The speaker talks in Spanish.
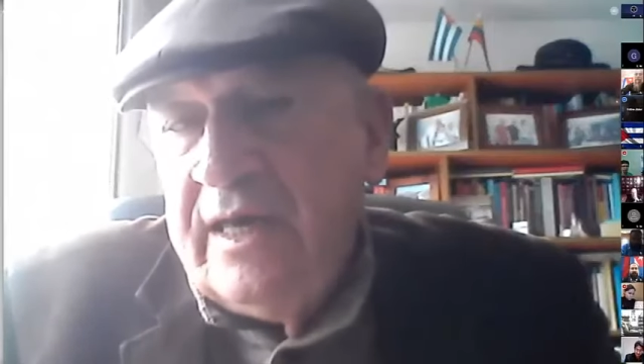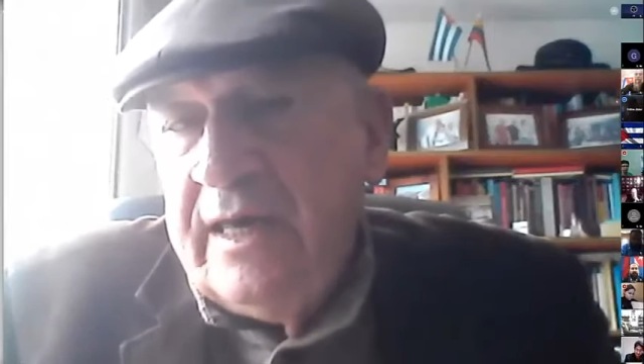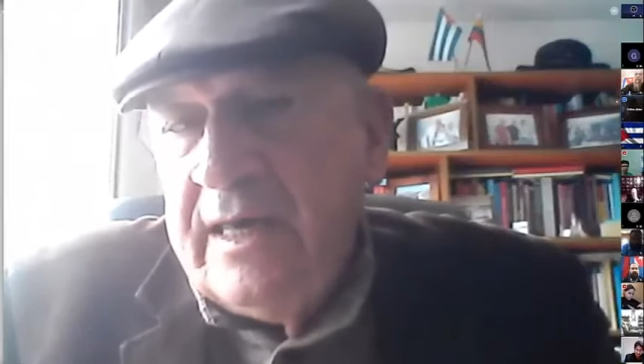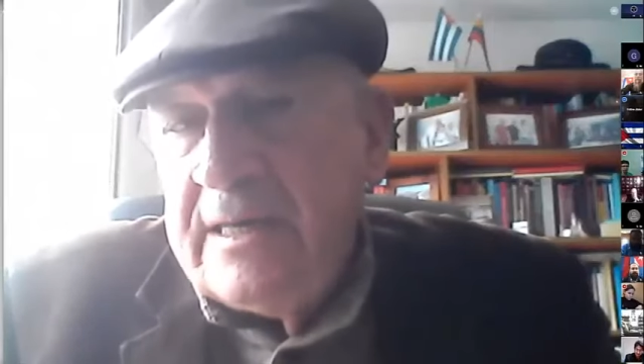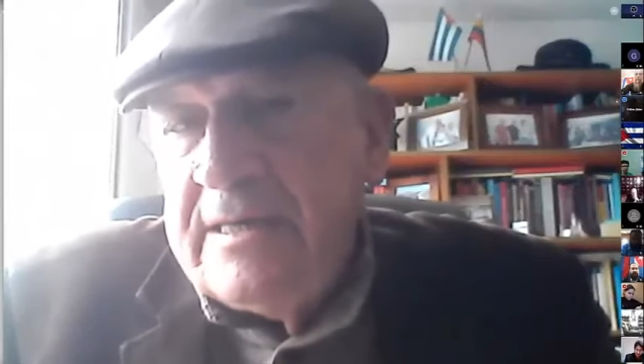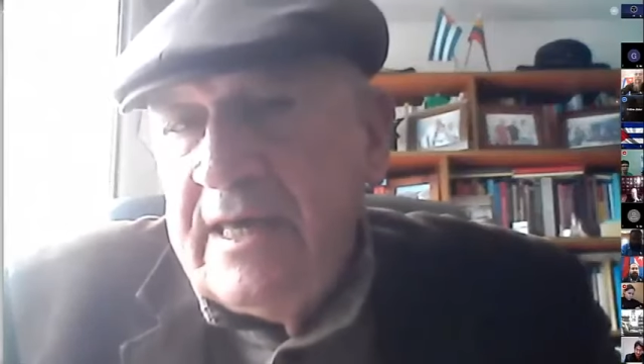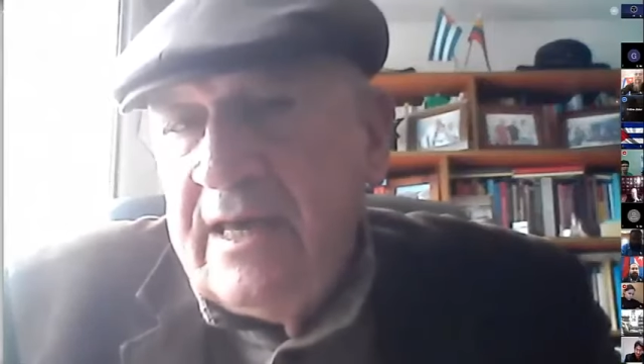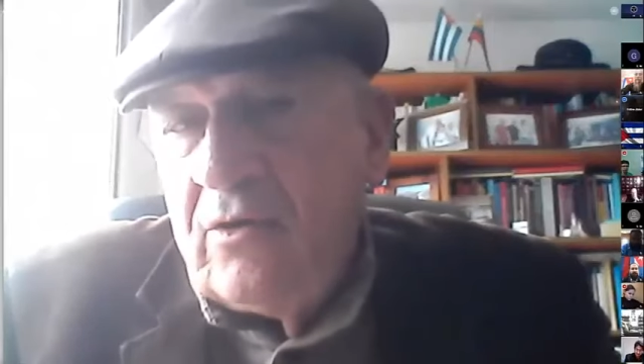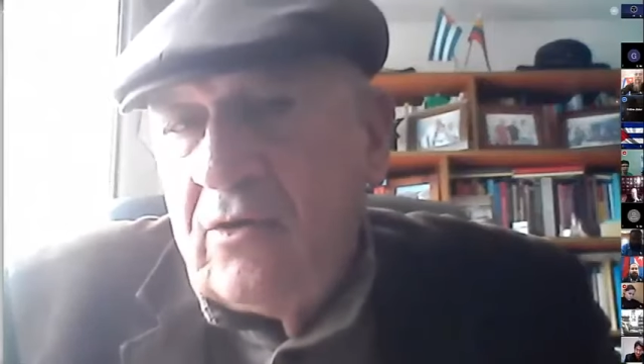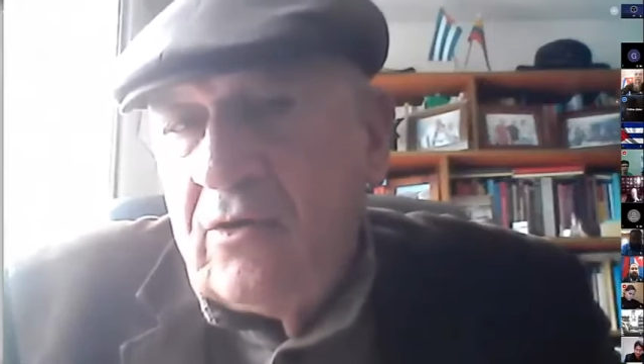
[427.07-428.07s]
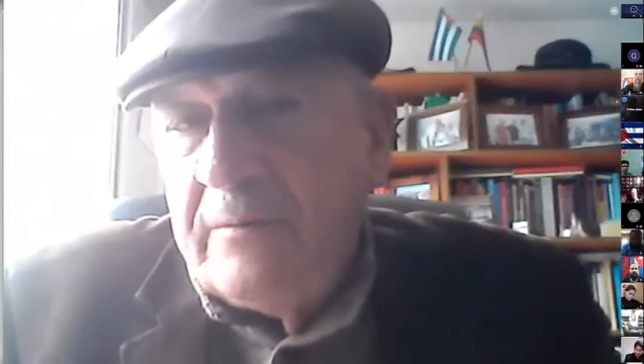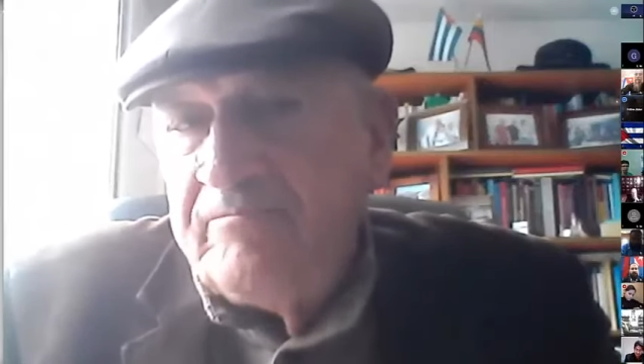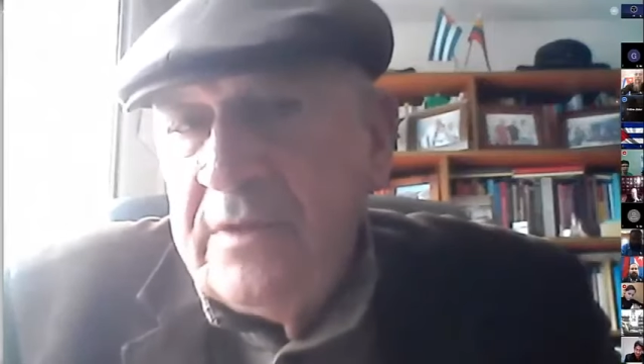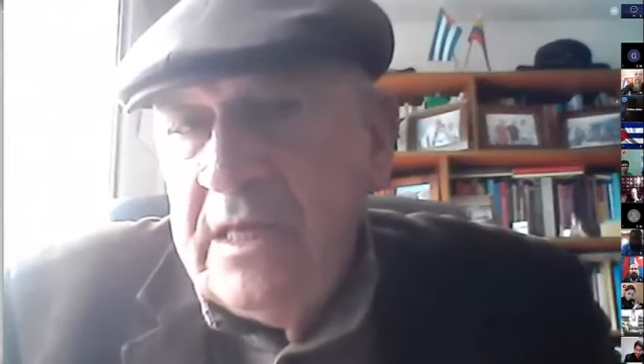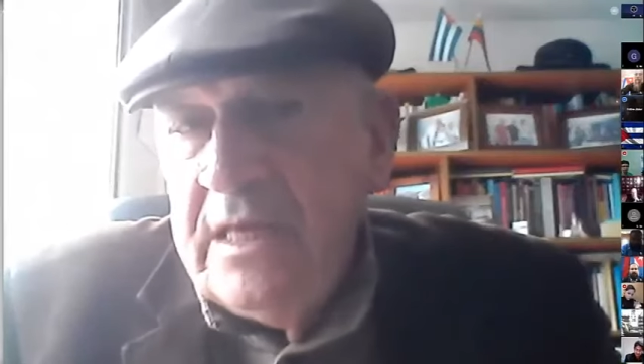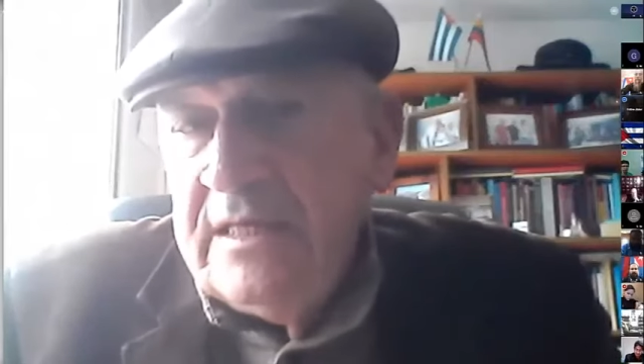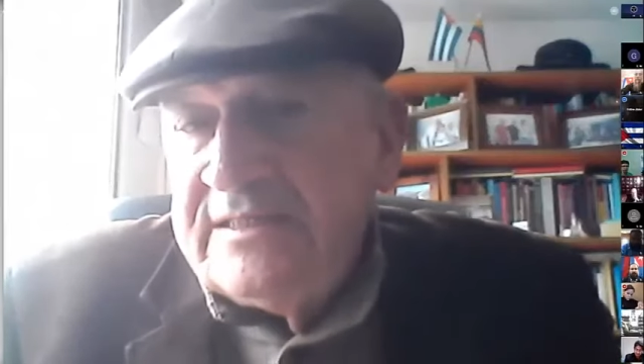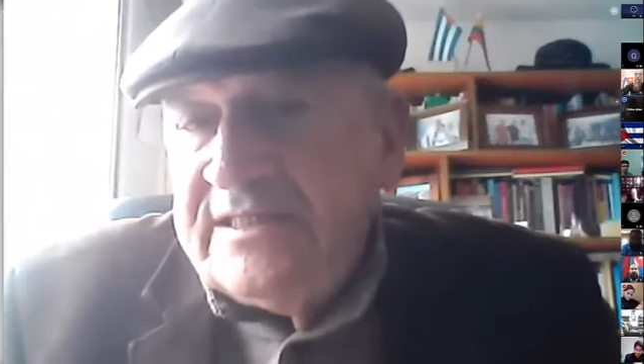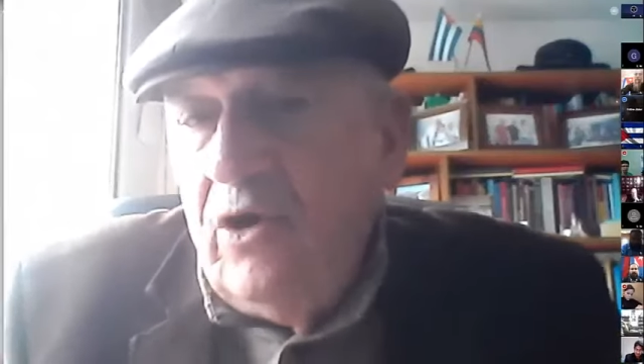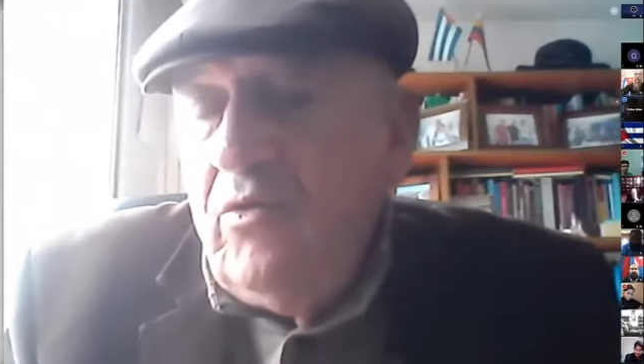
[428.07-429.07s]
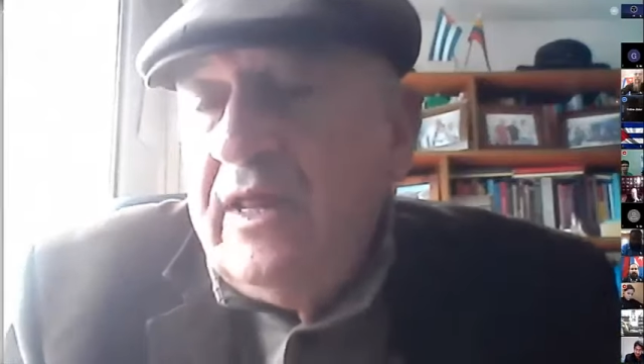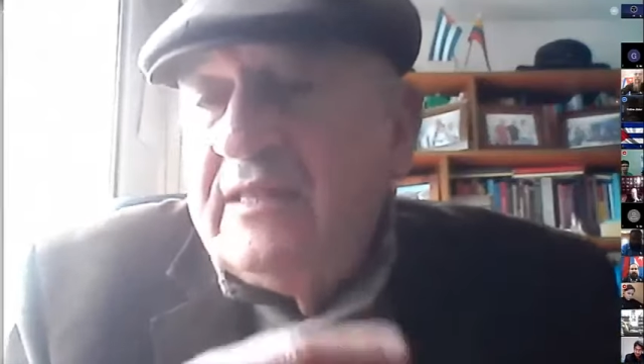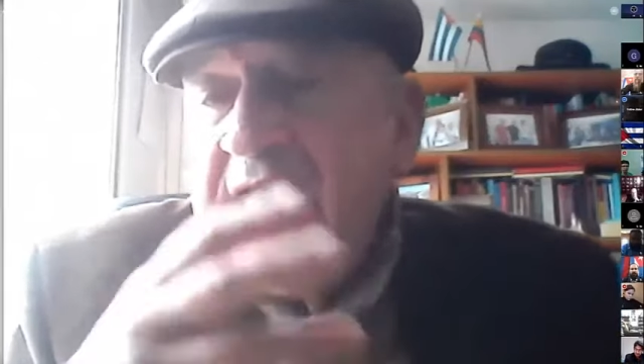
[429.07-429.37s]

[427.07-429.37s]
eh, eh, cubano. Si hubo una